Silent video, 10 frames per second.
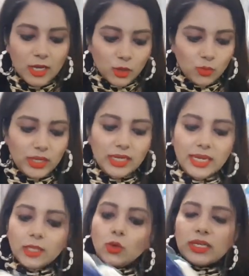क्योंकि
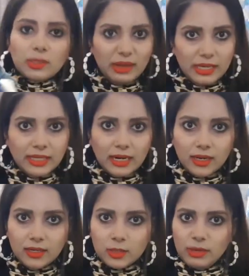ये थोड़े से मैंने डल
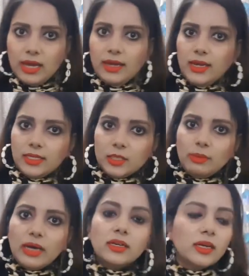कलर्स मंगाए हैं इस
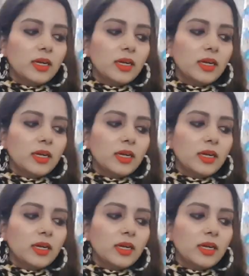बार